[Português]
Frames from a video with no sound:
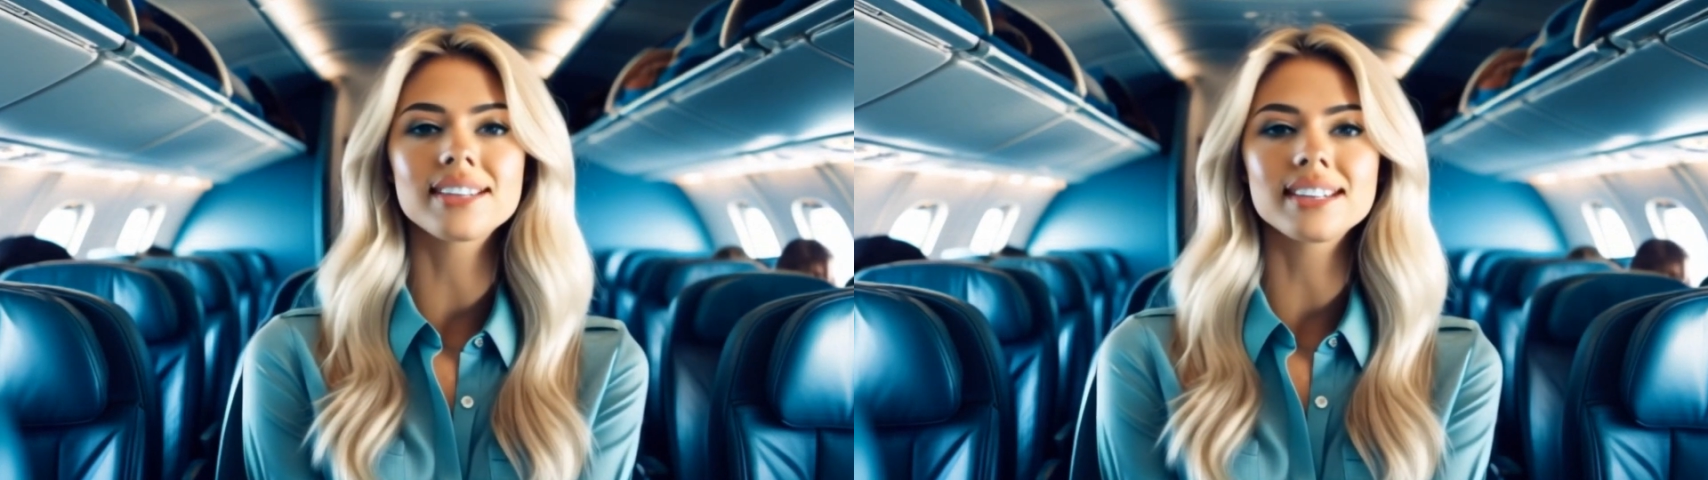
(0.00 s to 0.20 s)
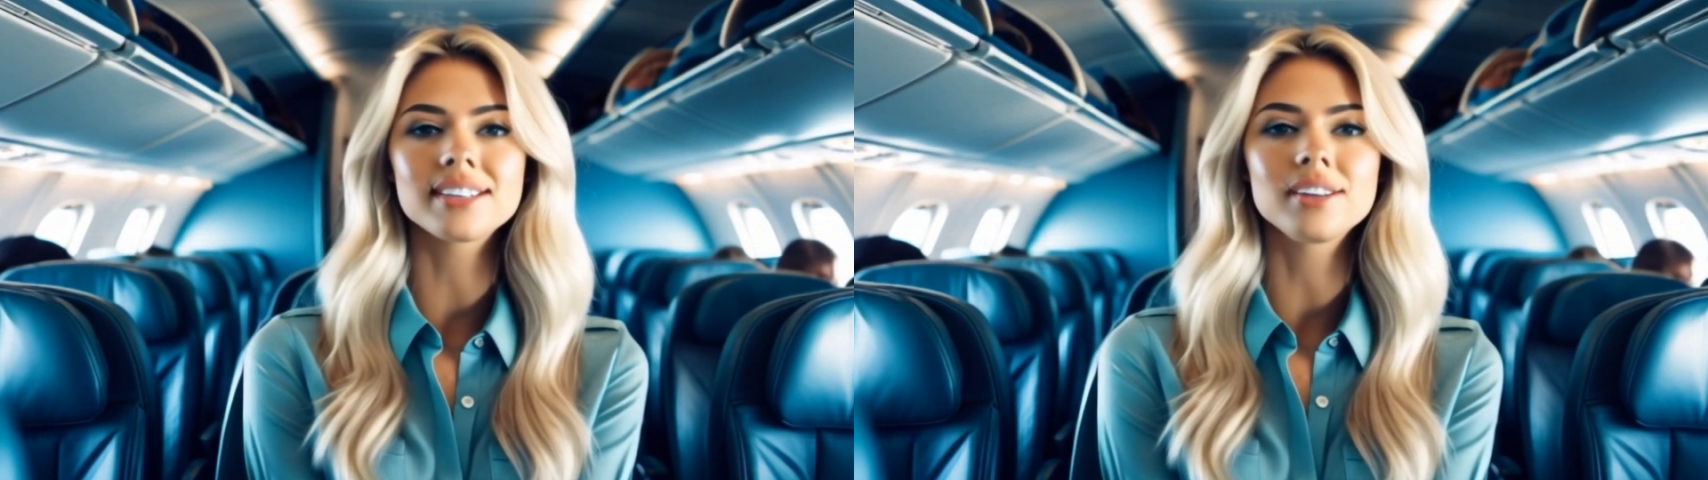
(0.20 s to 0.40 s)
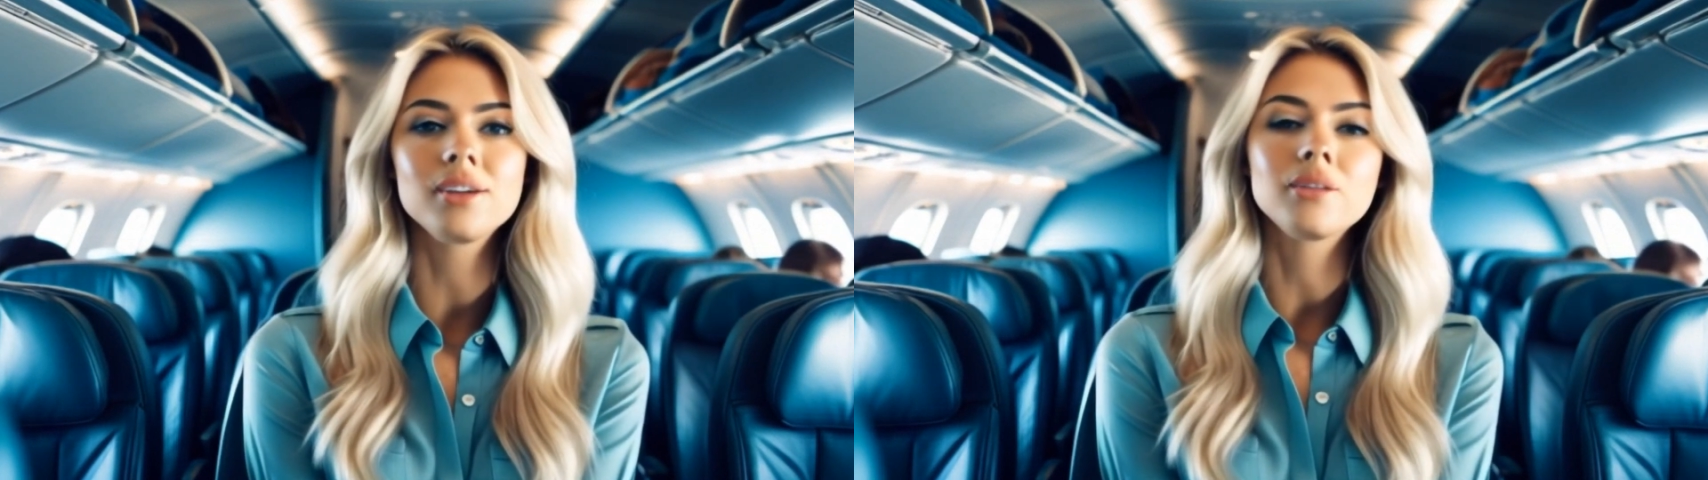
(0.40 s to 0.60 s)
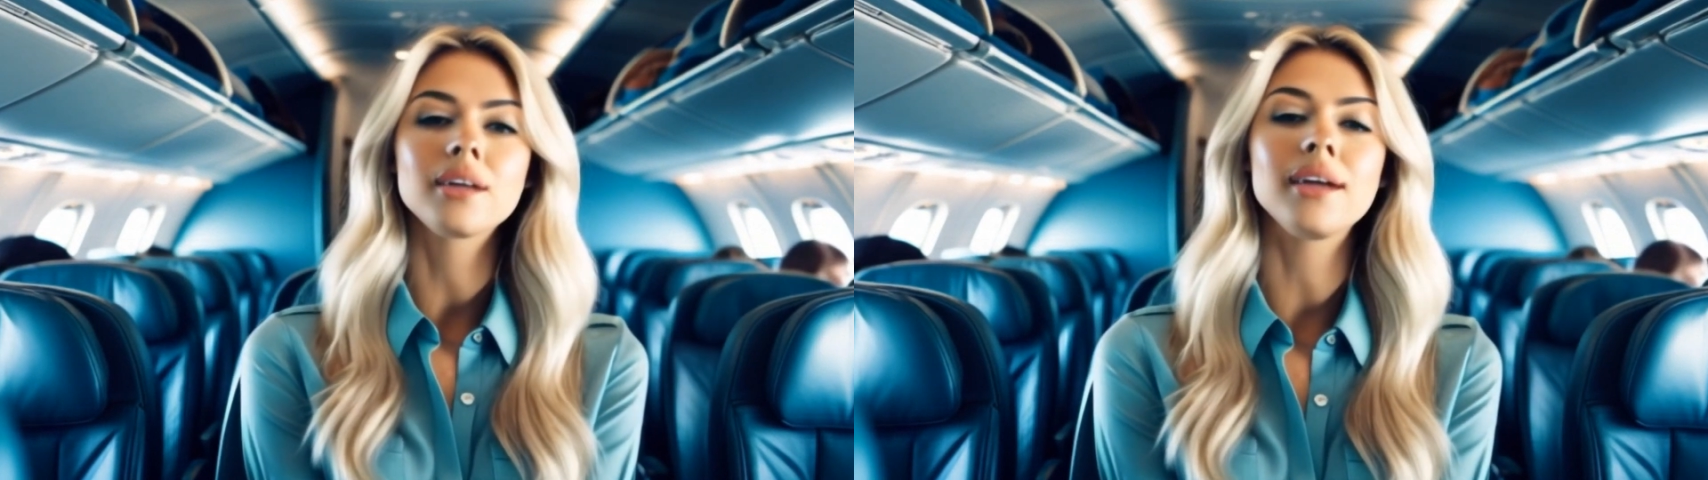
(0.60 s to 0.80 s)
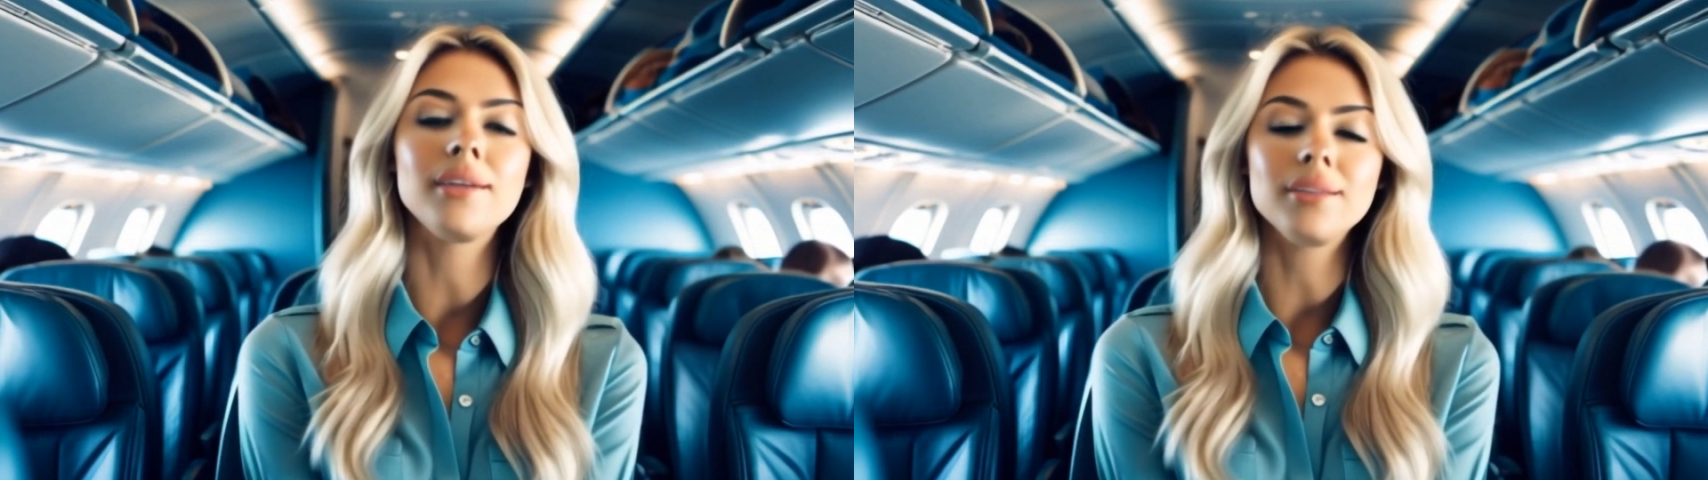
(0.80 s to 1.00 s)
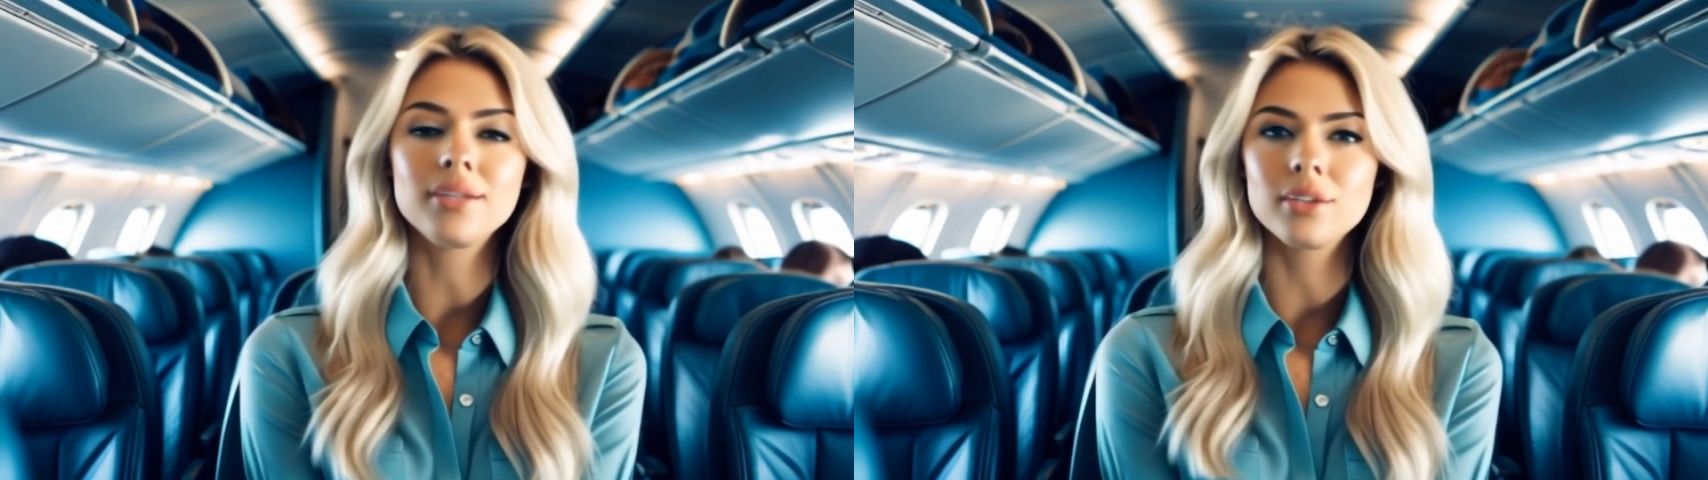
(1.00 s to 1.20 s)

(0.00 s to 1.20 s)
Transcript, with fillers: para todos é: